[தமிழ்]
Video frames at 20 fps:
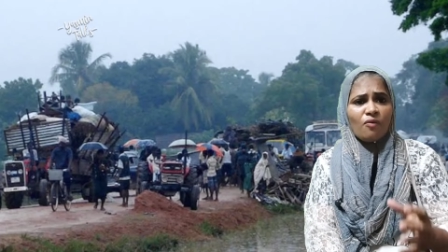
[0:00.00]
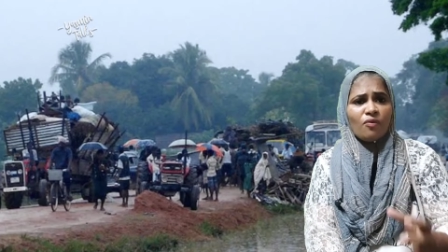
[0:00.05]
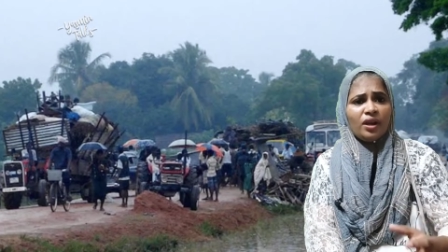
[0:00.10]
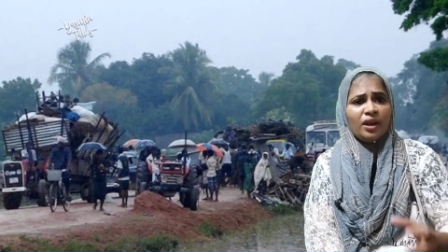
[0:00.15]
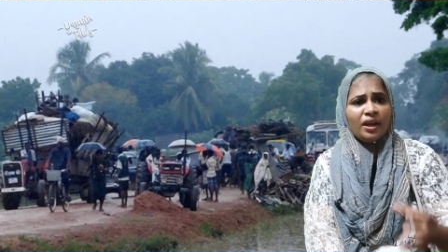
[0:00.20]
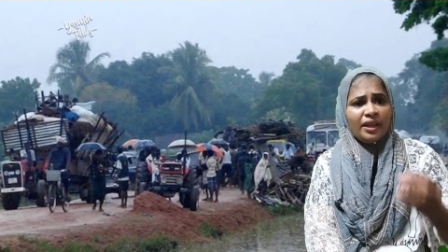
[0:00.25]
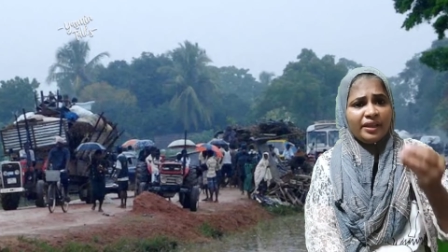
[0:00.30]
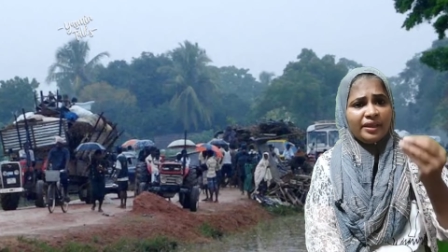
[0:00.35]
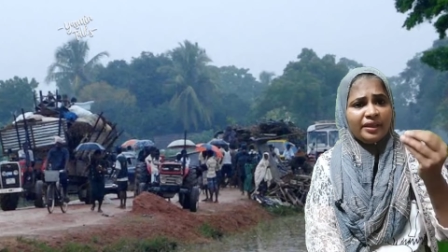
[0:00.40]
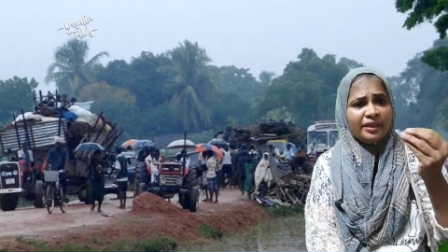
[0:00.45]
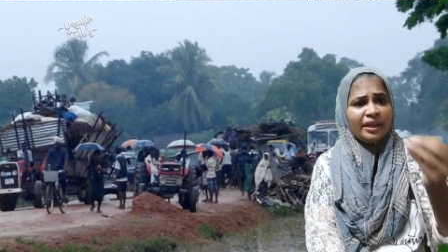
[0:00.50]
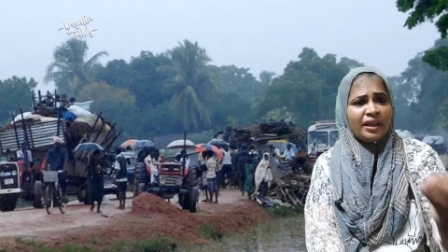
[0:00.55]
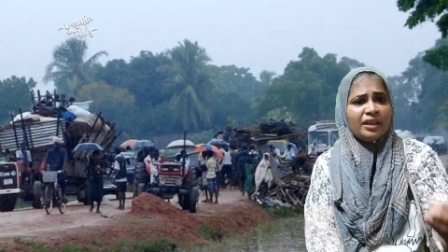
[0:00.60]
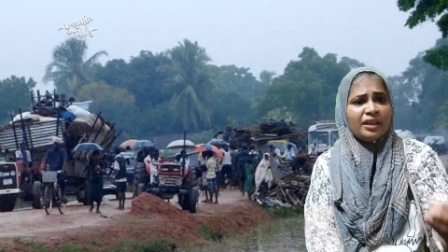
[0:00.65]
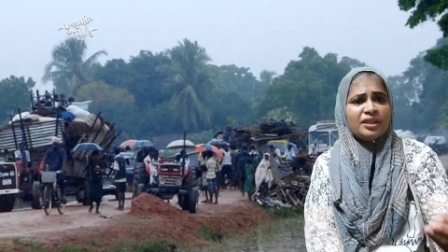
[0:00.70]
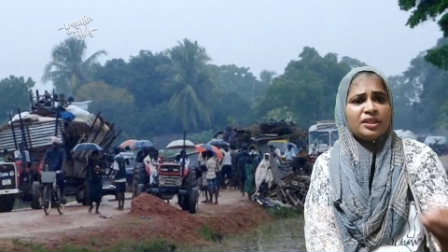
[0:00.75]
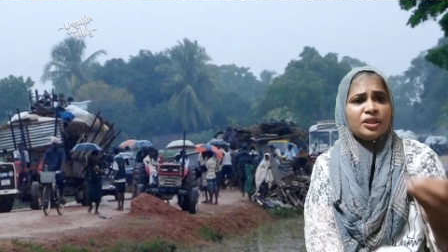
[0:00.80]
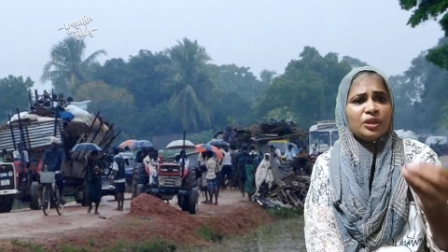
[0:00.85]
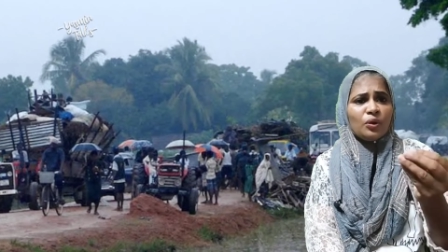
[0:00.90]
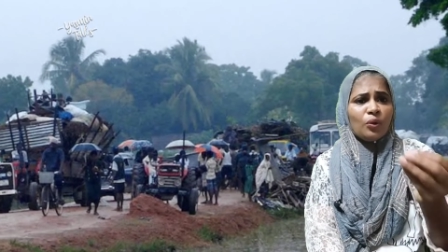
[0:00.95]
அவங்கள
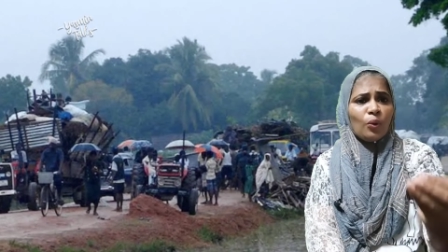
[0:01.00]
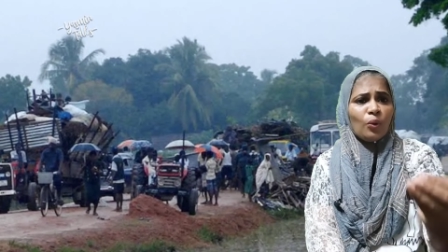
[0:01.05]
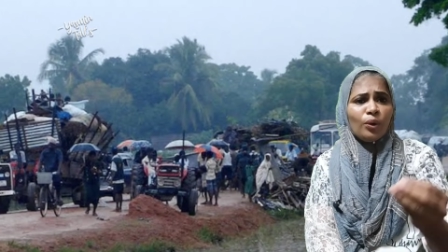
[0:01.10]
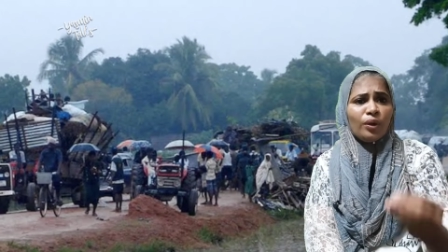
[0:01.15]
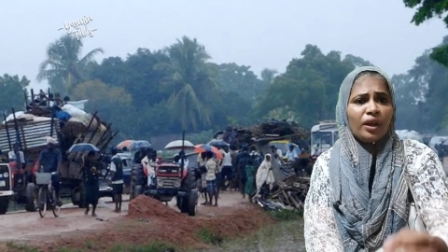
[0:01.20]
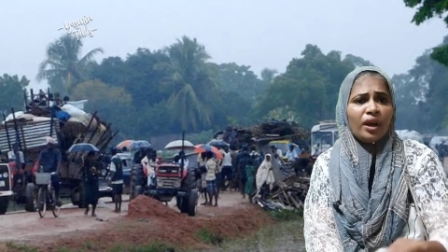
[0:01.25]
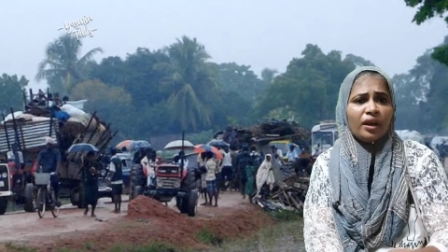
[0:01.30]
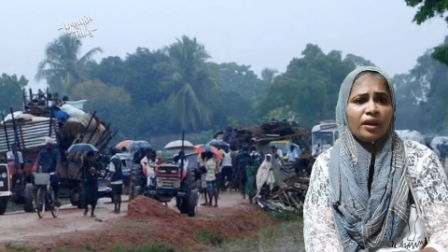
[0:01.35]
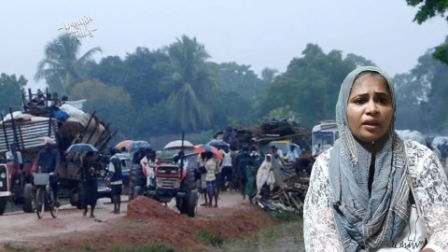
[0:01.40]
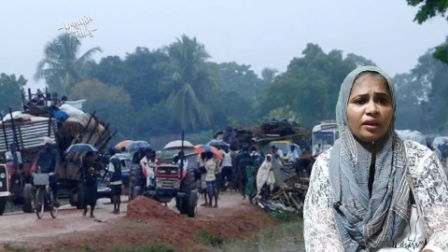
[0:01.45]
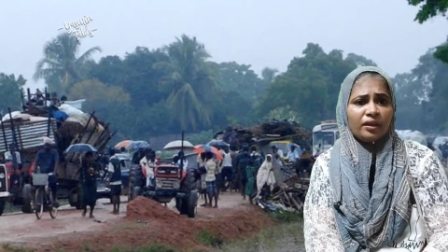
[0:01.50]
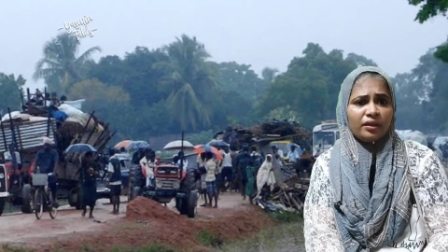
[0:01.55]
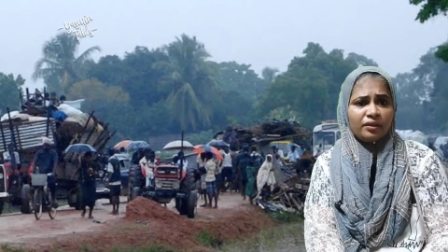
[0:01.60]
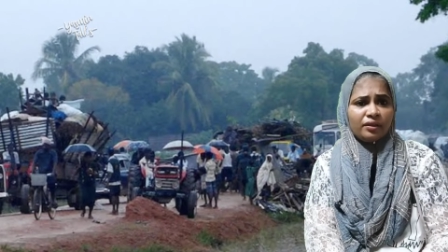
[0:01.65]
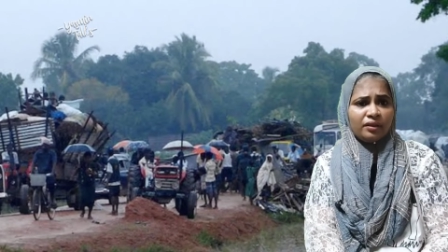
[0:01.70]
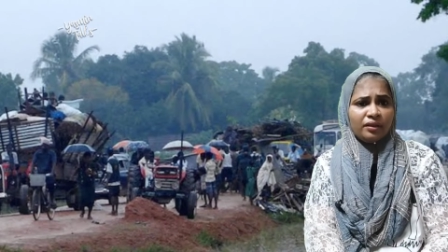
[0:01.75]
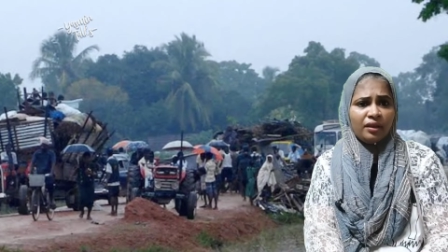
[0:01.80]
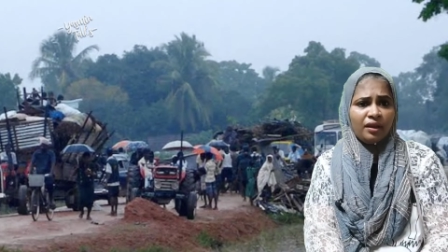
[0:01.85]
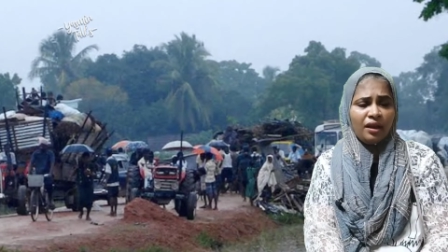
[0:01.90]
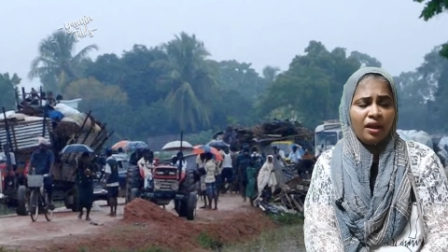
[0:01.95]
எரிச்சு கொண்டாங்க
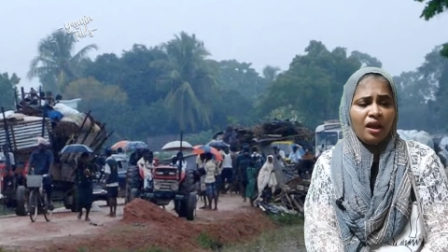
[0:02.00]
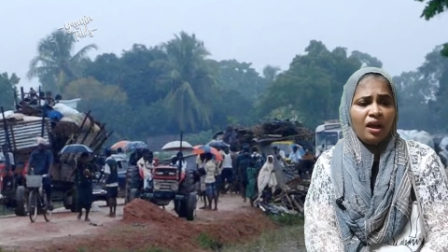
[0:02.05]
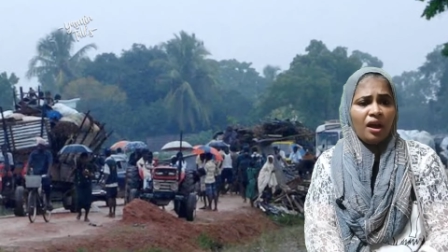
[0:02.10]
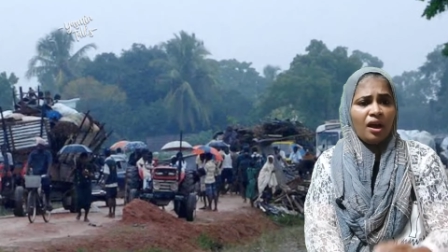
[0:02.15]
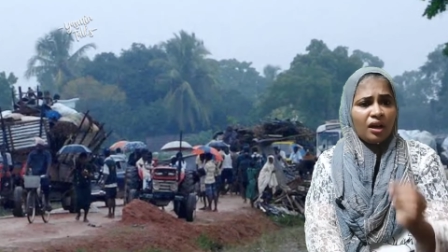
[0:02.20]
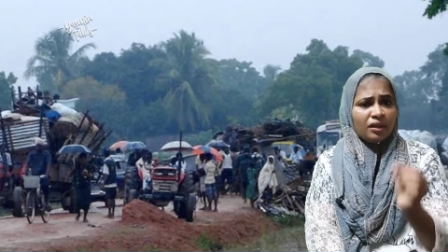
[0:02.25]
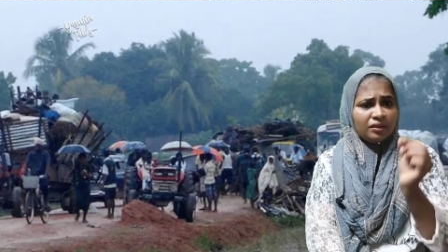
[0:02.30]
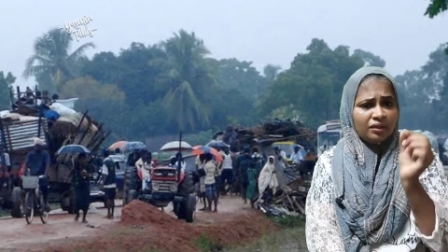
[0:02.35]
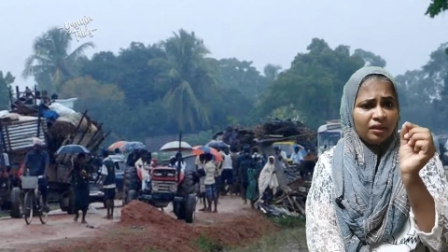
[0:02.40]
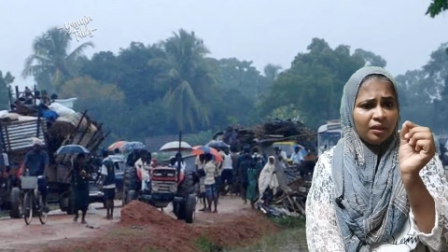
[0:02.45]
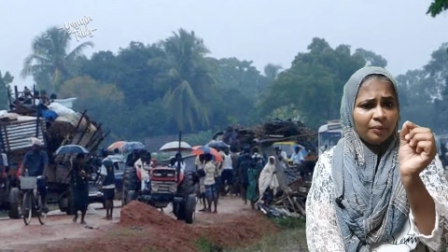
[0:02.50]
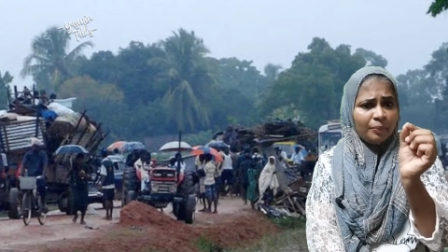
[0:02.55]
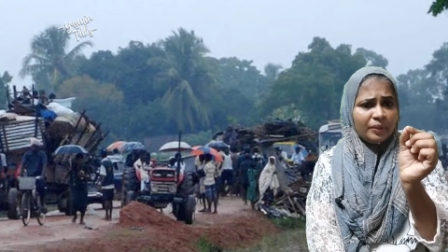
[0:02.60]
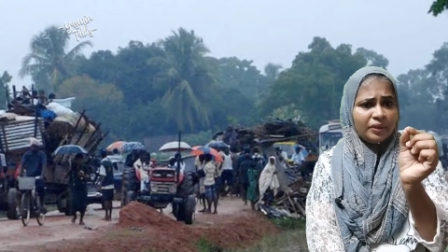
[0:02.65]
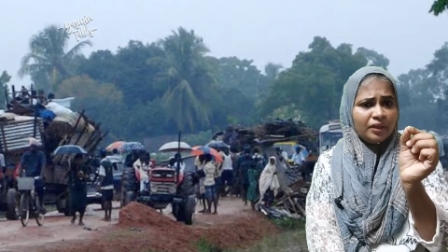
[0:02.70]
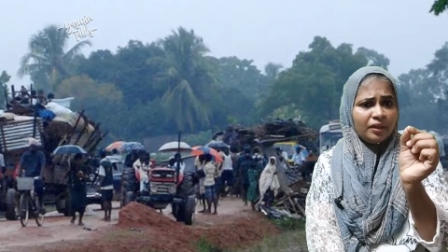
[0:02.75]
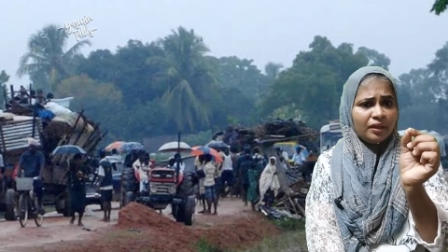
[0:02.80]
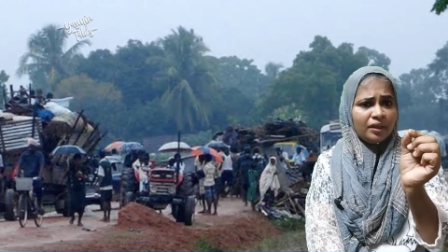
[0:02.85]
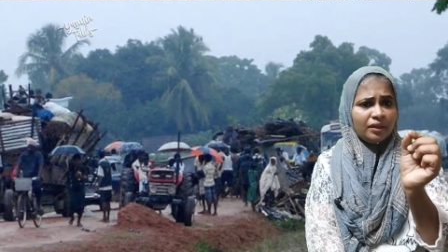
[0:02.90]
அதனை பத்தின